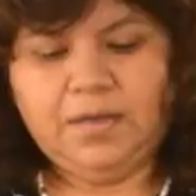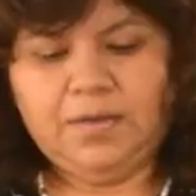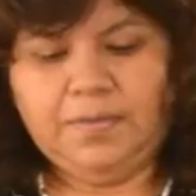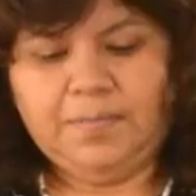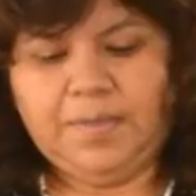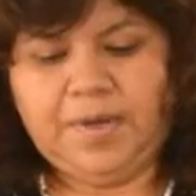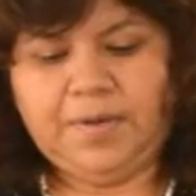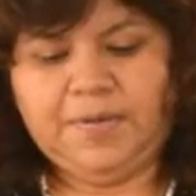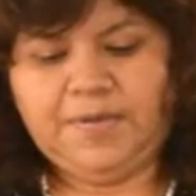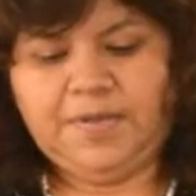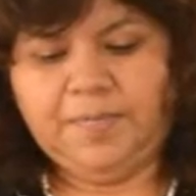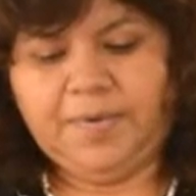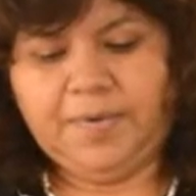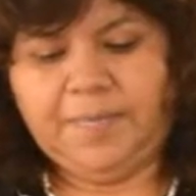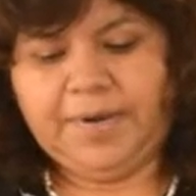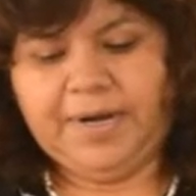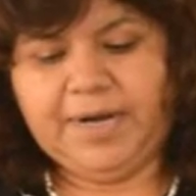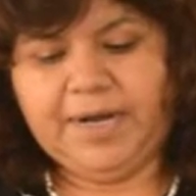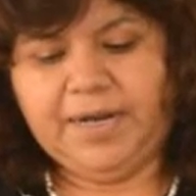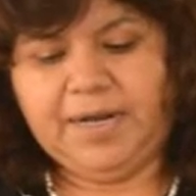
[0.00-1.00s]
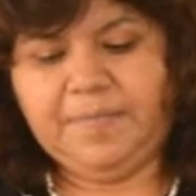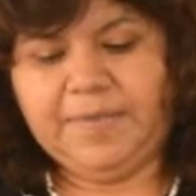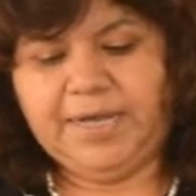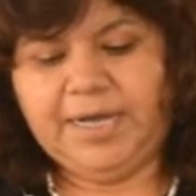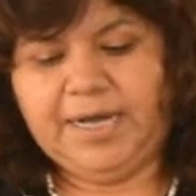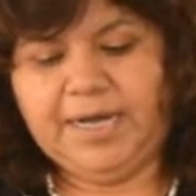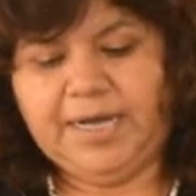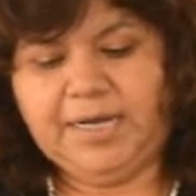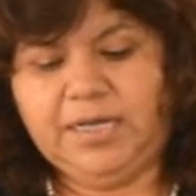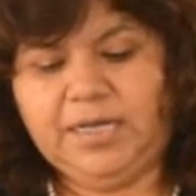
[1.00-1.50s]
Vamos a preparar el
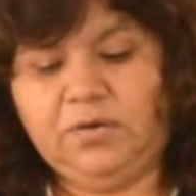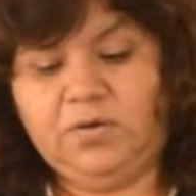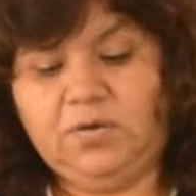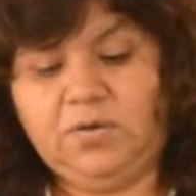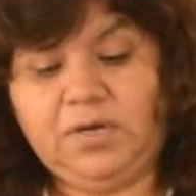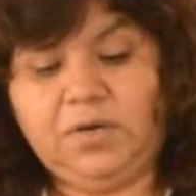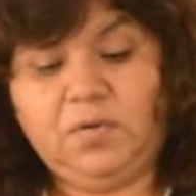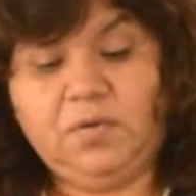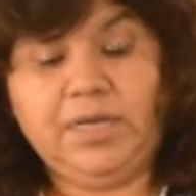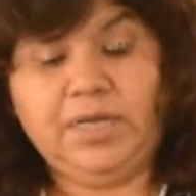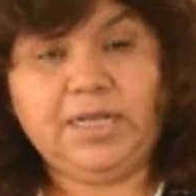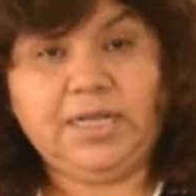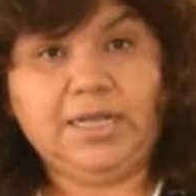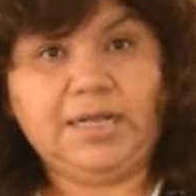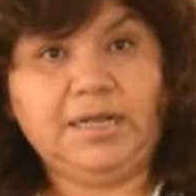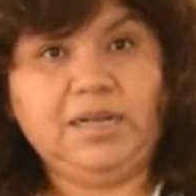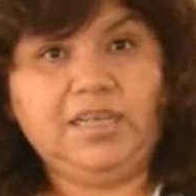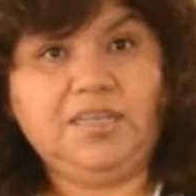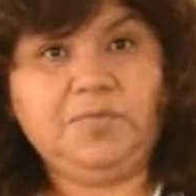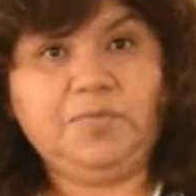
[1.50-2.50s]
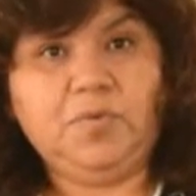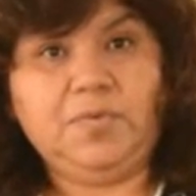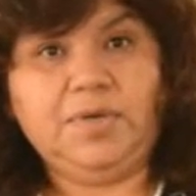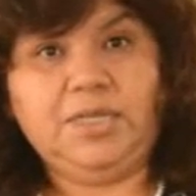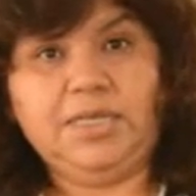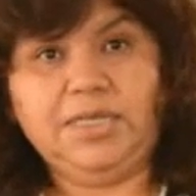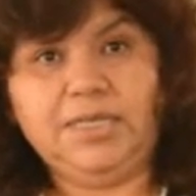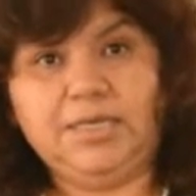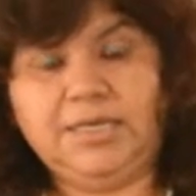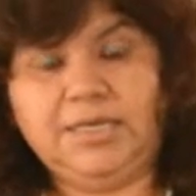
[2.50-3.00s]
mecánico. Recuerden, la espuma
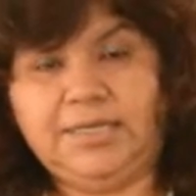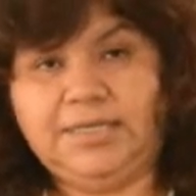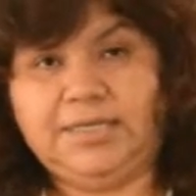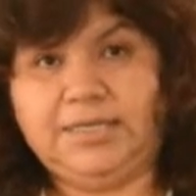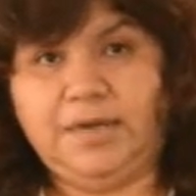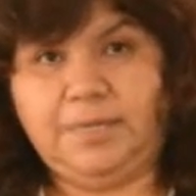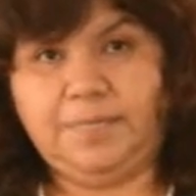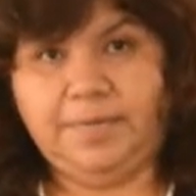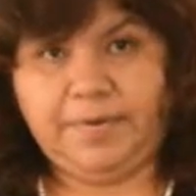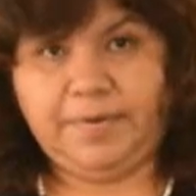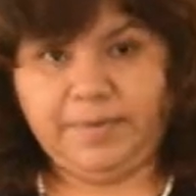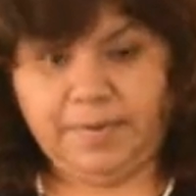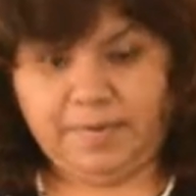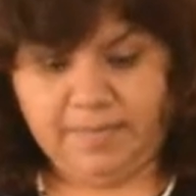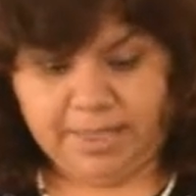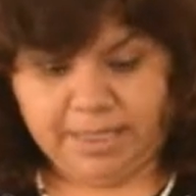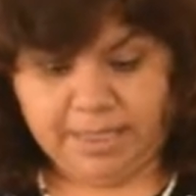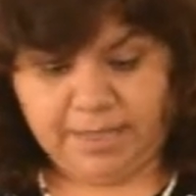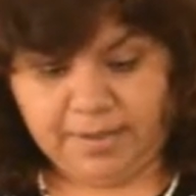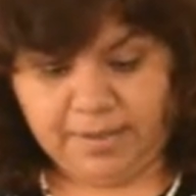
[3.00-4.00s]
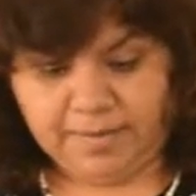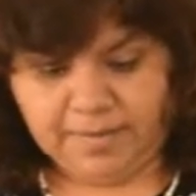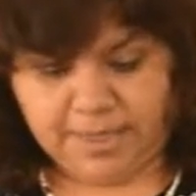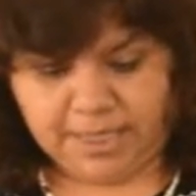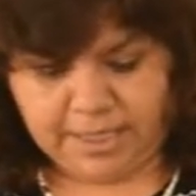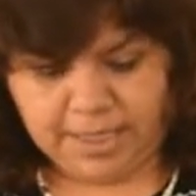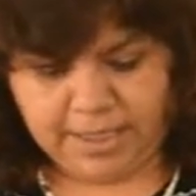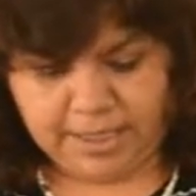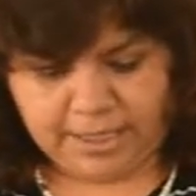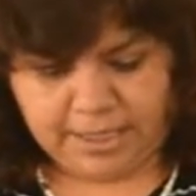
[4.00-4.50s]
tiene que estar previamente
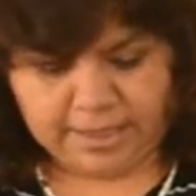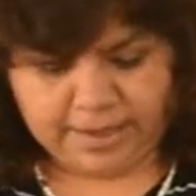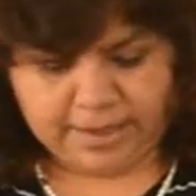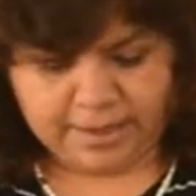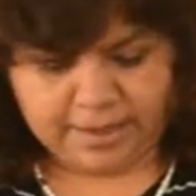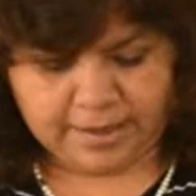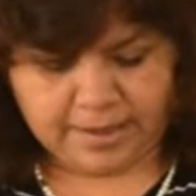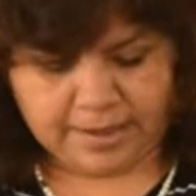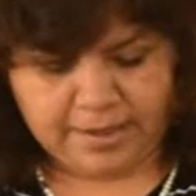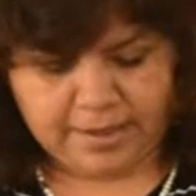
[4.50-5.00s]
bien hidratada.